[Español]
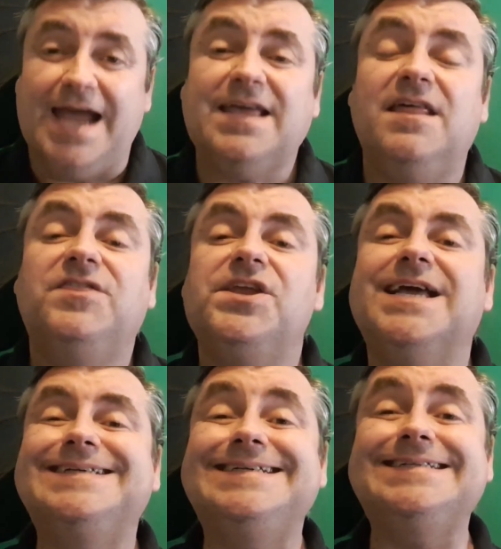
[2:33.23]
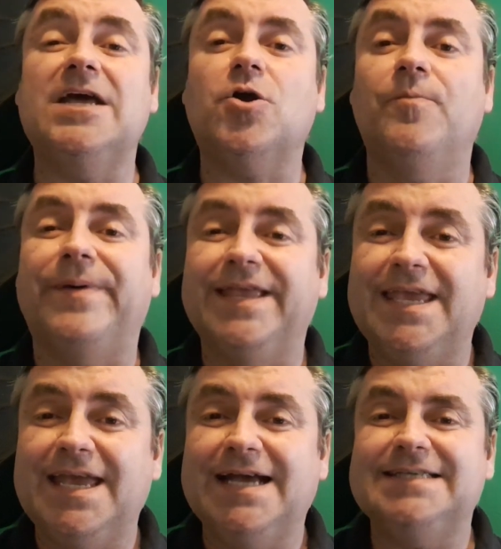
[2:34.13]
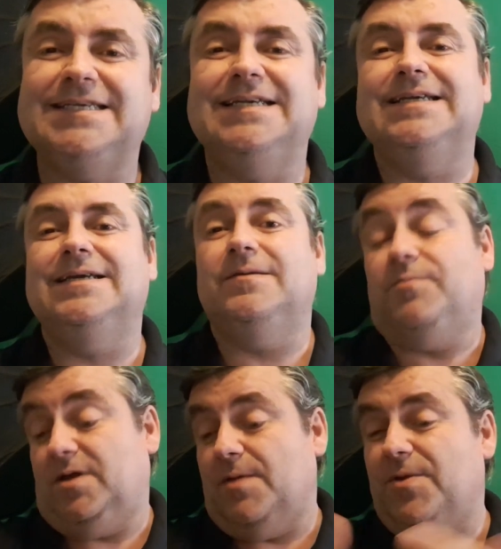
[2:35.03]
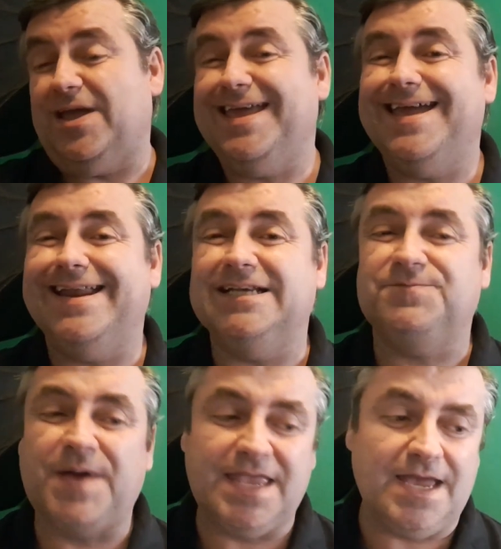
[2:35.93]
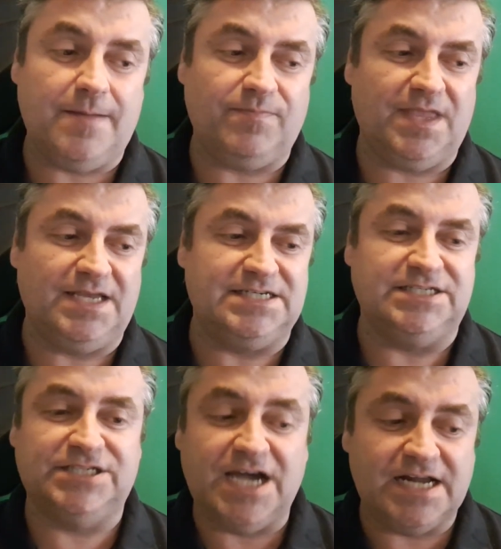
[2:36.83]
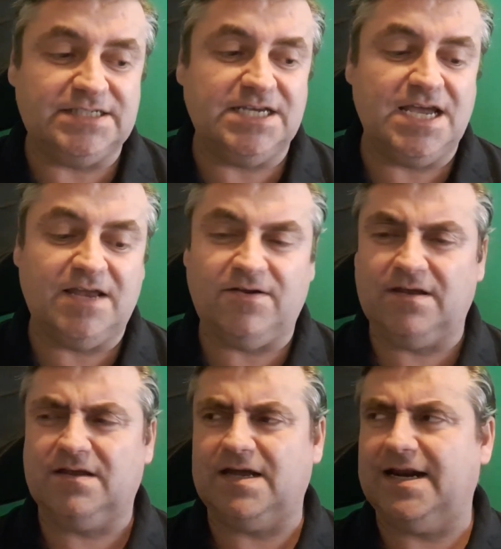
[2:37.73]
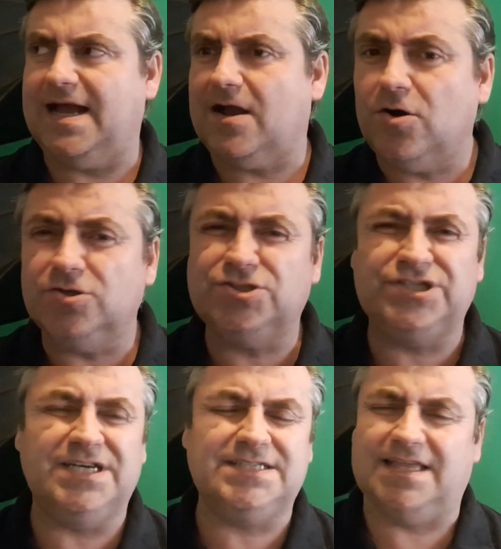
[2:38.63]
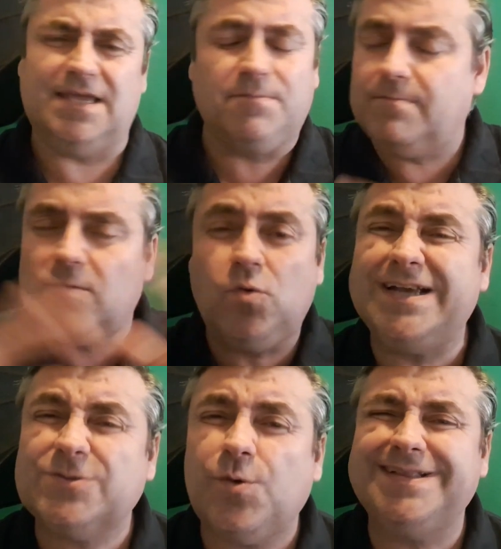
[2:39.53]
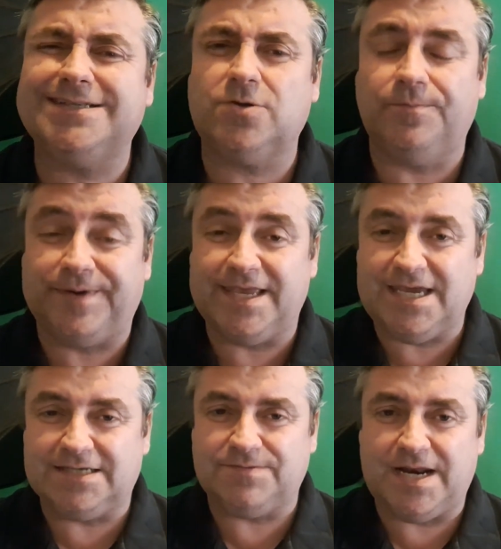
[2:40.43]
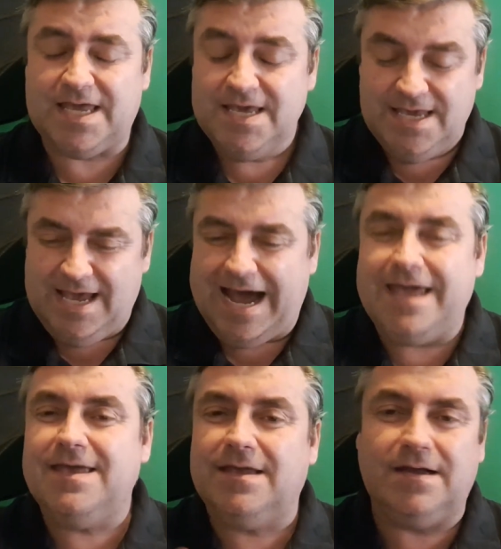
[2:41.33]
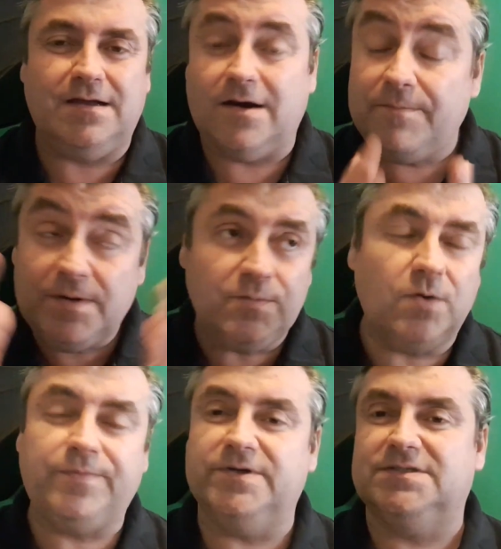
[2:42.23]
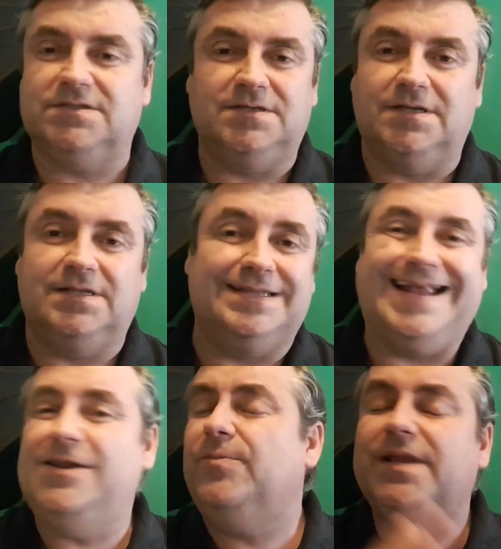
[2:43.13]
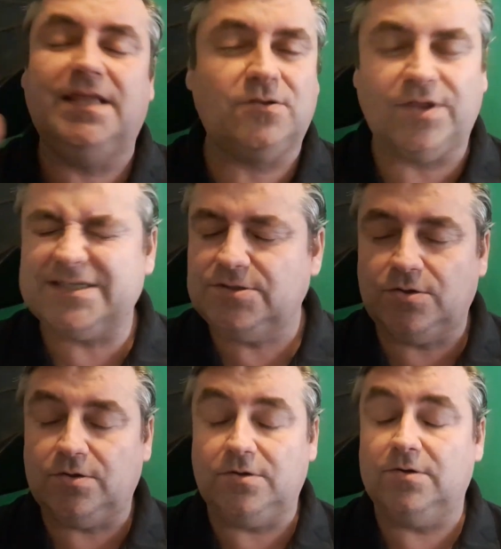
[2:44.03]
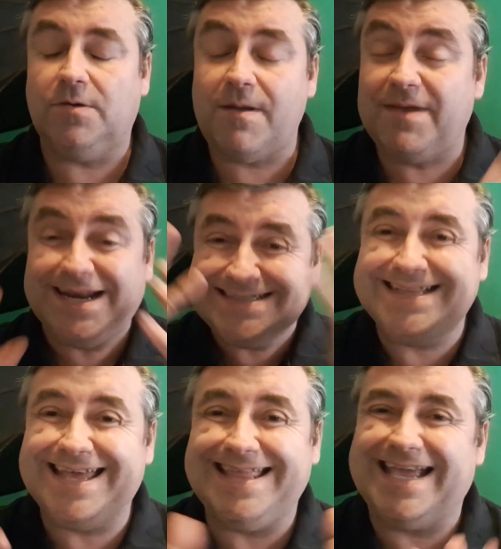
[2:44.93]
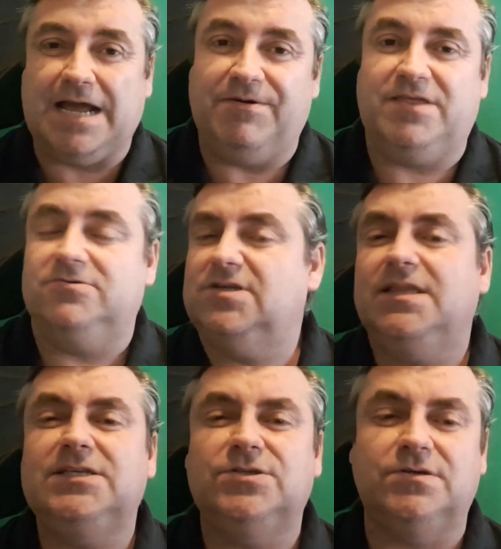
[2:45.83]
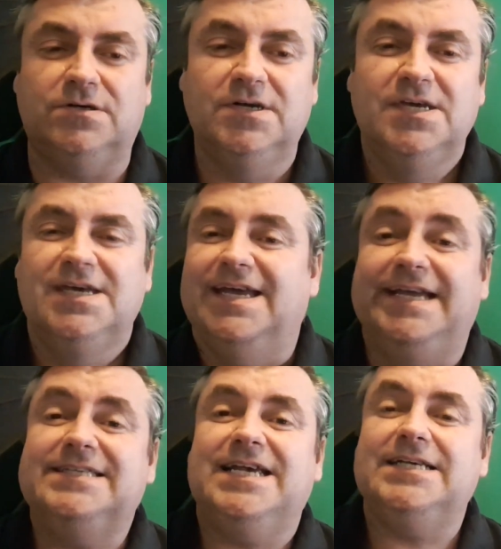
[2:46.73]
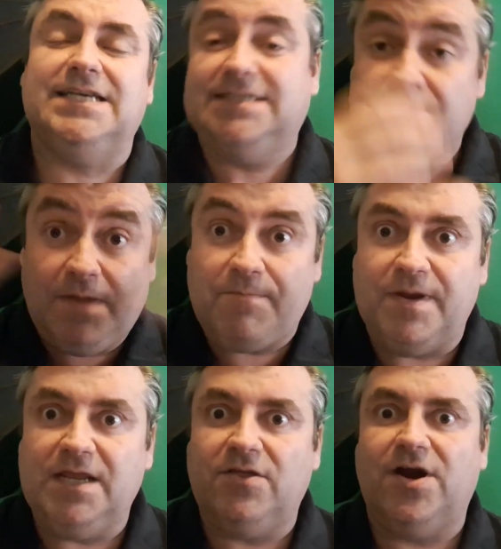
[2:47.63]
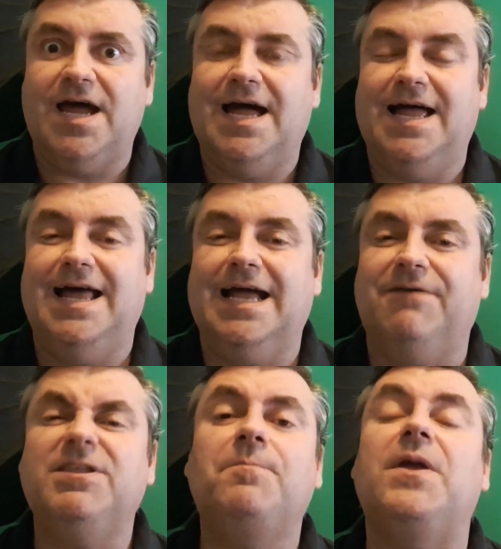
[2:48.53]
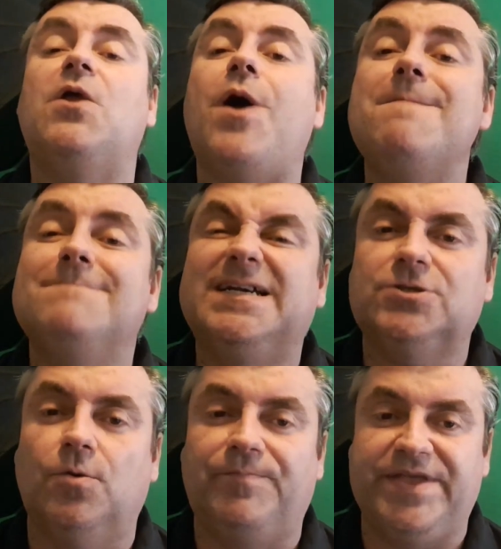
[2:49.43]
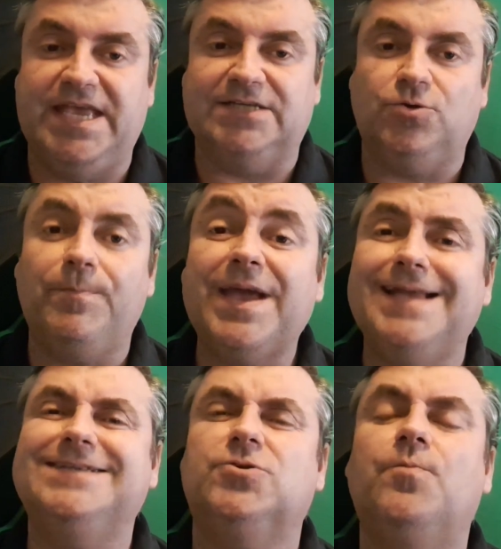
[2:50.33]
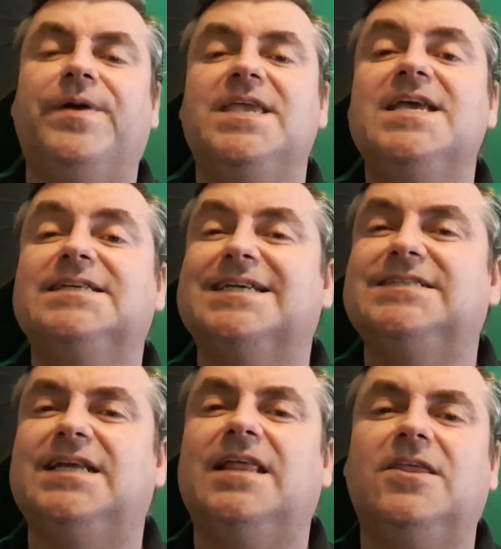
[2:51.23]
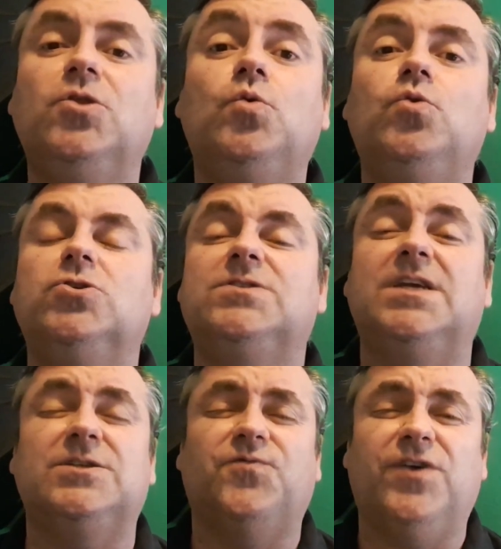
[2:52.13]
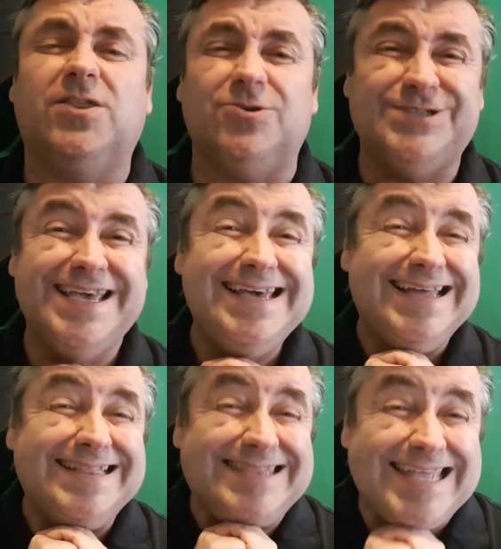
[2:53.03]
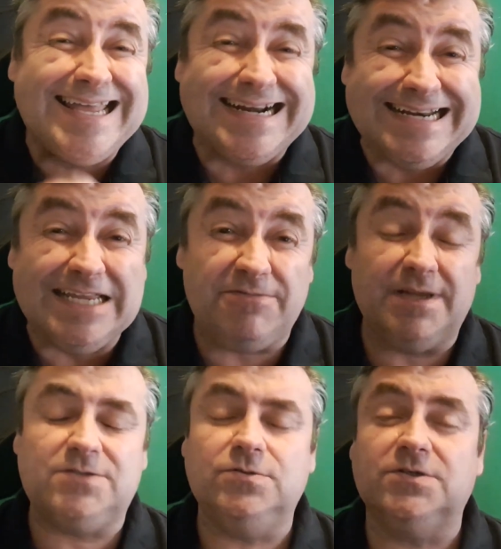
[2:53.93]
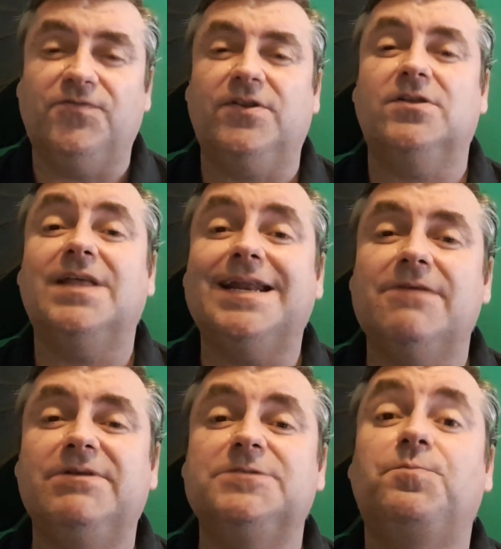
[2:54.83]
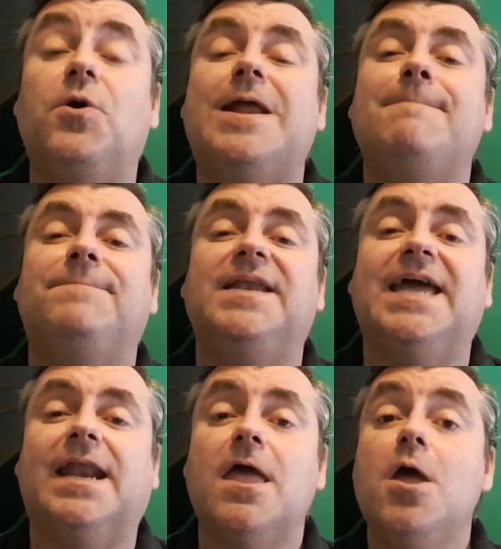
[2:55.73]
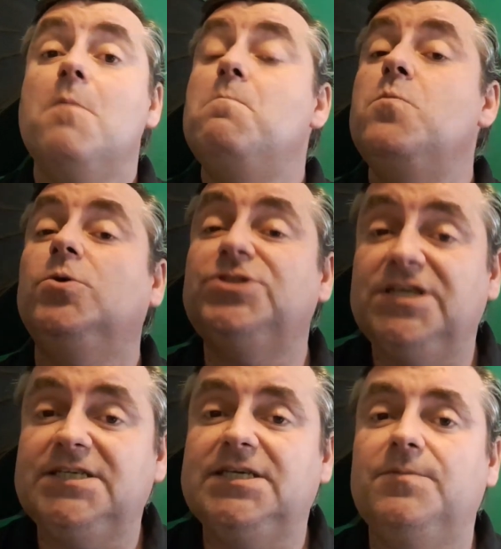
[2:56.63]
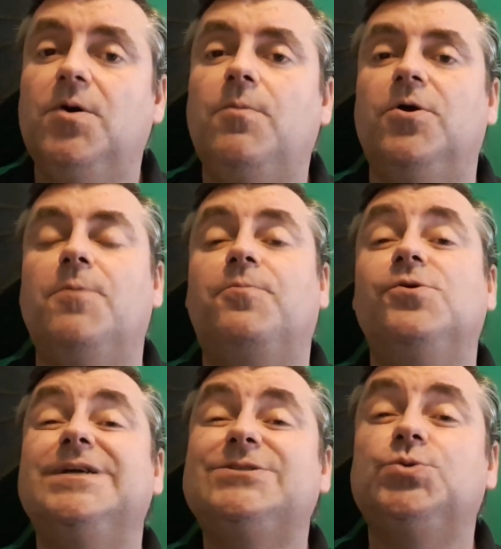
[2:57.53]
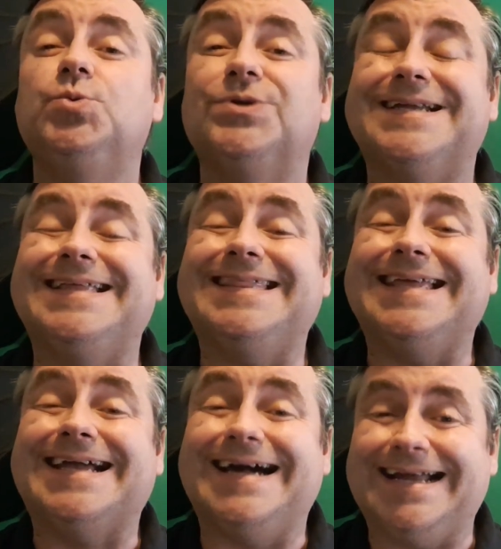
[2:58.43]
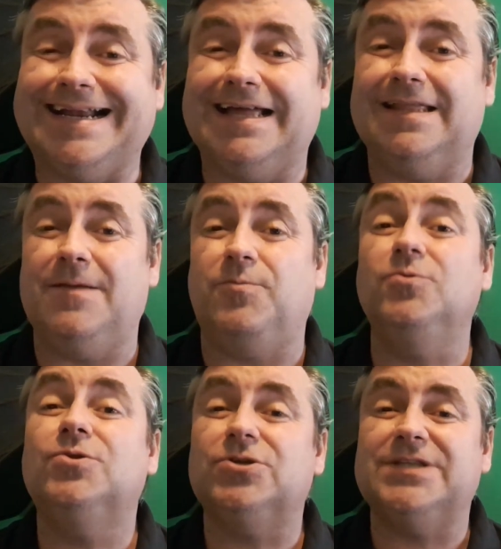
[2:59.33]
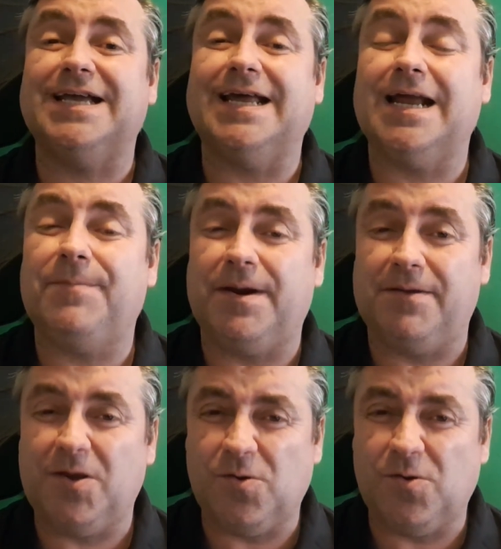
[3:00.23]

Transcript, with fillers: Hay que decir que existen compañías, eh, por ejemplo aquí en España, X-Charger, eh, Cargacoches, unas cuantas compañías, ¿vale? Ahí, ahora mismo, pues, eh, el nombre de todas no, me viene así de, cabeza. Os he dicho esas, así me han venido ahora a la cabeza, pero hay más compañías. Son pequeñas compañías que están haciendo unos esfuerzos terribles, unos esfuerzos terribles por ampliar muchísimo, bueno, pues su red de carga, de puntos de carga para